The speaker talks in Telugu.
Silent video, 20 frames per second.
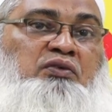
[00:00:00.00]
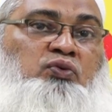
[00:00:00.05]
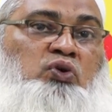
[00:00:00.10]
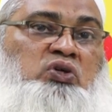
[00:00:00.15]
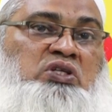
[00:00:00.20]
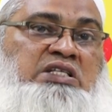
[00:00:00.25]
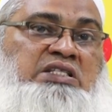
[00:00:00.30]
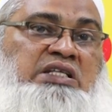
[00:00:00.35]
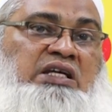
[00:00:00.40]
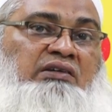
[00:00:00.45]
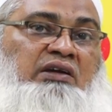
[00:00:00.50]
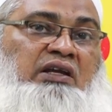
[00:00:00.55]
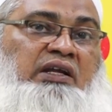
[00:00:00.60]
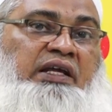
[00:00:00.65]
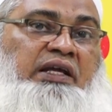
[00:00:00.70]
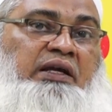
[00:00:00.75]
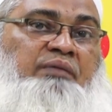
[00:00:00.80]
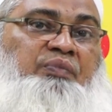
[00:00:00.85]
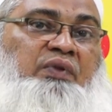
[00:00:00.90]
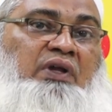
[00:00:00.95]
ఫోర్ జీ
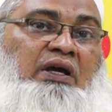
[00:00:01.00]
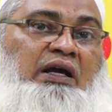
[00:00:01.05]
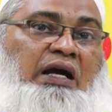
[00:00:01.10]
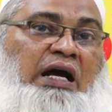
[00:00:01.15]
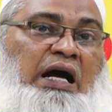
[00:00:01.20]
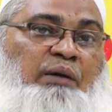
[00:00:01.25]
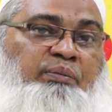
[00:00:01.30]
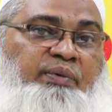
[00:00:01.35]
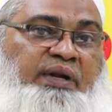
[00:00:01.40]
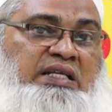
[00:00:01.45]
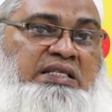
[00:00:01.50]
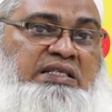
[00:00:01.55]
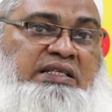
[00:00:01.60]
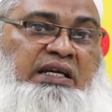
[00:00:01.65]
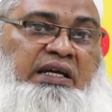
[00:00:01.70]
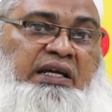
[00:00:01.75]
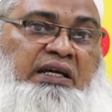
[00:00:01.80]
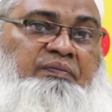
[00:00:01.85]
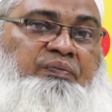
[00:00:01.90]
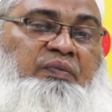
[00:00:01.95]
సేవల్ని ఆ
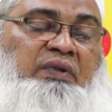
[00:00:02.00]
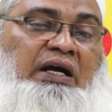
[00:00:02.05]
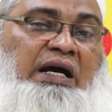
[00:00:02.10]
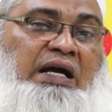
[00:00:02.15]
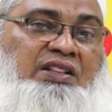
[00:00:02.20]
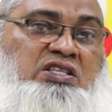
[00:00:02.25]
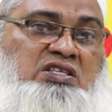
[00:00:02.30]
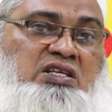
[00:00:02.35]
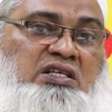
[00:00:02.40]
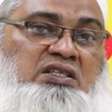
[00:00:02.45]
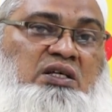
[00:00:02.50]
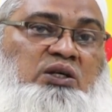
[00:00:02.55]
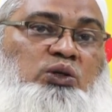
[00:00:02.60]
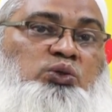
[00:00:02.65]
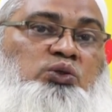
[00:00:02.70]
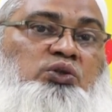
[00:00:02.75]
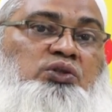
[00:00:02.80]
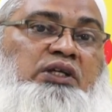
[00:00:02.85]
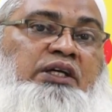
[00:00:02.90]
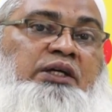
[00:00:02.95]
ప్రైస్కే అందించడం
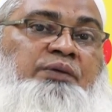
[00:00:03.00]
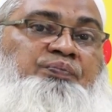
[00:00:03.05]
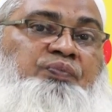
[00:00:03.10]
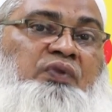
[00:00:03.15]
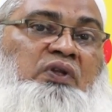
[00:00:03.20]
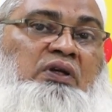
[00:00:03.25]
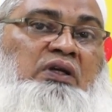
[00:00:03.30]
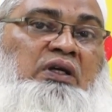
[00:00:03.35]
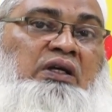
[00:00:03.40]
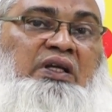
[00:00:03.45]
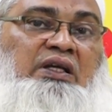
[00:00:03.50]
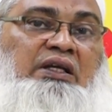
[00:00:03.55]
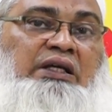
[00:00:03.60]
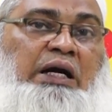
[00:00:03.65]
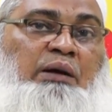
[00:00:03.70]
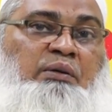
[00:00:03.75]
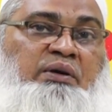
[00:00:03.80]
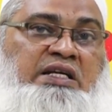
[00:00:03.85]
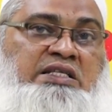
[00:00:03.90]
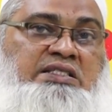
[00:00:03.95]
జరుగుతుంది
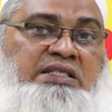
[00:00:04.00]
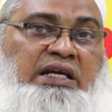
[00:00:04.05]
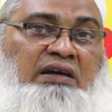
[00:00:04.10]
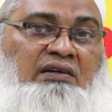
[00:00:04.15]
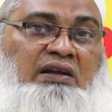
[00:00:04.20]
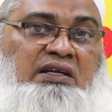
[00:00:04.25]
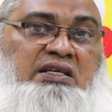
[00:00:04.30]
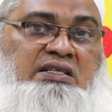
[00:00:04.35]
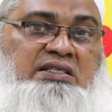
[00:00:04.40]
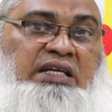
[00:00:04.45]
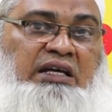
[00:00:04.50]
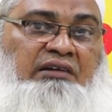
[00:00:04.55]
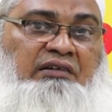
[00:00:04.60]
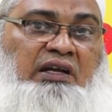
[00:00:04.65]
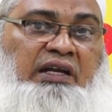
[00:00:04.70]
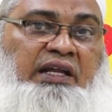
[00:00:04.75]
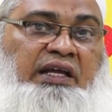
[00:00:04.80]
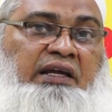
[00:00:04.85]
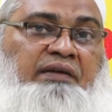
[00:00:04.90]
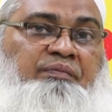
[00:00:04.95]
కాబట్టి ఈ సేవల ఈ
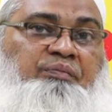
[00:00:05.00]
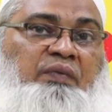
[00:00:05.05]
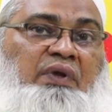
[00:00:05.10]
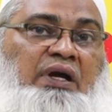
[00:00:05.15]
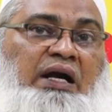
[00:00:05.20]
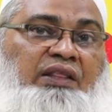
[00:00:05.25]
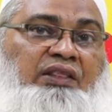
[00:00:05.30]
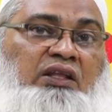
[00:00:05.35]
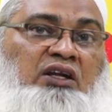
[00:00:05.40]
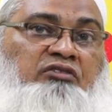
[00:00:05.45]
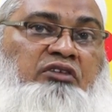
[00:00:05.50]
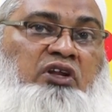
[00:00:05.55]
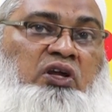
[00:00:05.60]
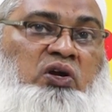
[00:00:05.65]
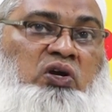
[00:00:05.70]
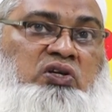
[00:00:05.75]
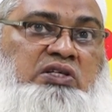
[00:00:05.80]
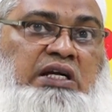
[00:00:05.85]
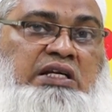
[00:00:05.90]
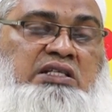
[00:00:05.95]
సేవల్ని అందరూ
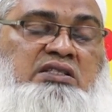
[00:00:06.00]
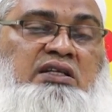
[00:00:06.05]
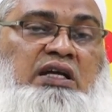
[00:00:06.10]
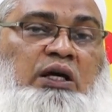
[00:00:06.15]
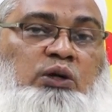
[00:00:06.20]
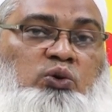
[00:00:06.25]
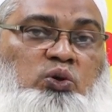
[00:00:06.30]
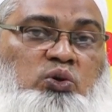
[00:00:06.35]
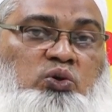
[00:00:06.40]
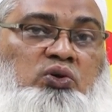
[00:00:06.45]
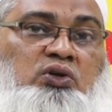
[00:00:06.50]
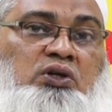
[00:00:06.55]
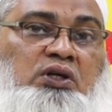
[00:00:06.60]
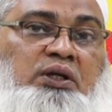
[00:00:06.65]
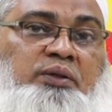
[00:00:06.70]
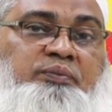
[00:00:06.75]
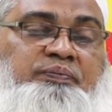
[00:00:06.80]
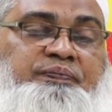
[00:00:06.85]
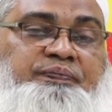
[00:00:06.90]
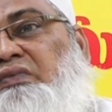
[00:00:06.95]
వినియోగించాల్సిందిగా కోరుకుంటున్నాం